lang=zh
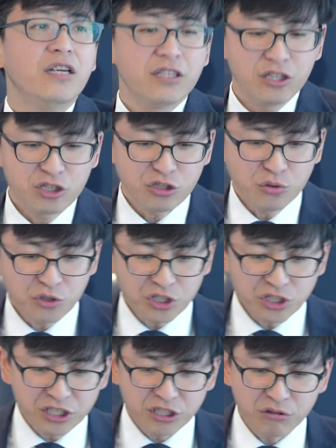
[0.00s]
那就
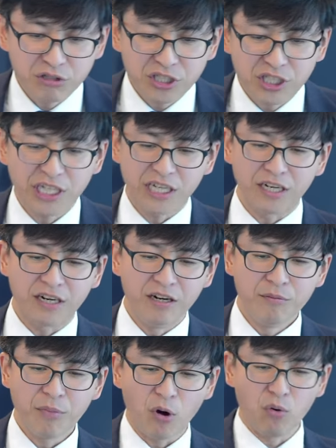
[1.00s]
是基于这个，
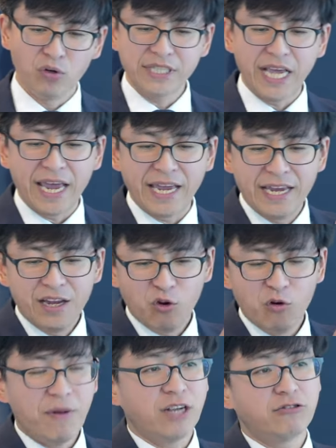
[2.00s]
保罗在
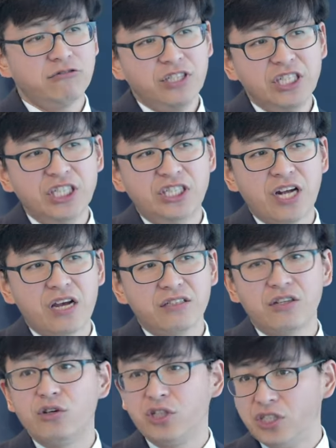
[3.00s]
罗马书一
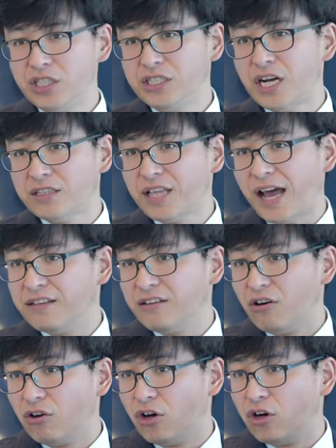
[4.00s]
章到十一章谈
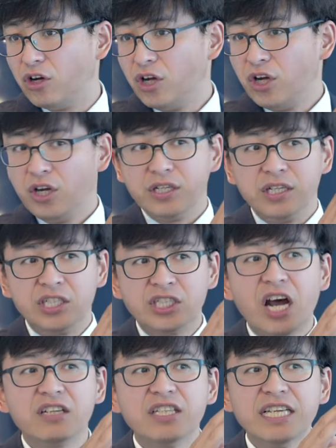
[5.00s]
到了，呃，
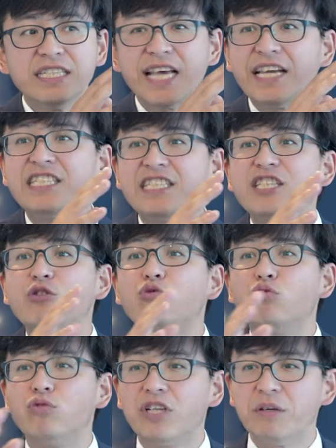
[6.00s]
上帝在基
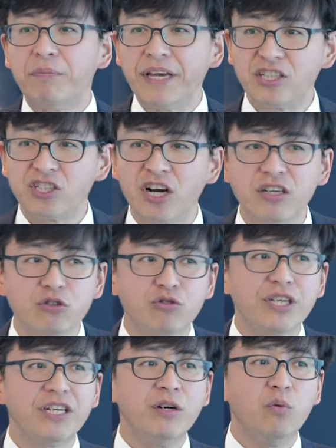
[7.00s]
督里面称
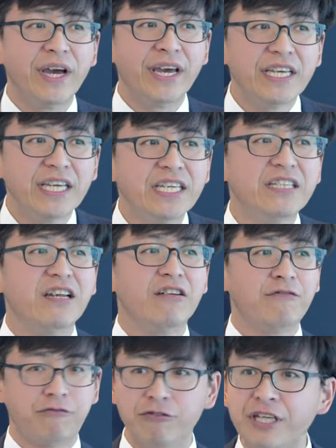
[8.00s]
罪人为义的
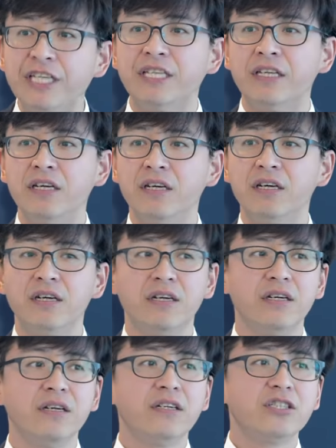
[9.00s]
福音，
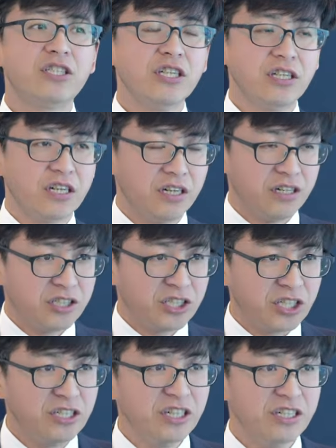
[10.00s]
这个
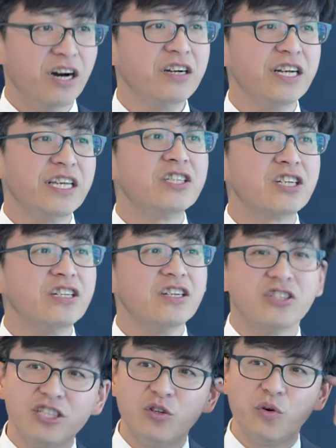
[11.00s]
神的能力、神
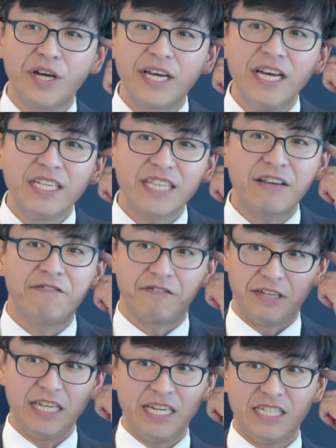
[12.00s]
的智慧在
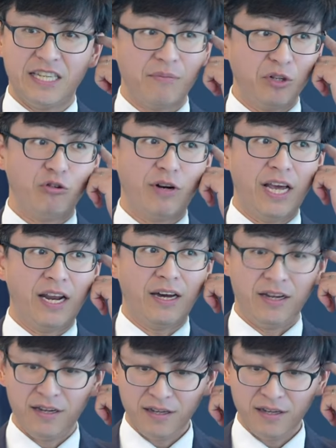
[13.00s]
福音里显明出来了。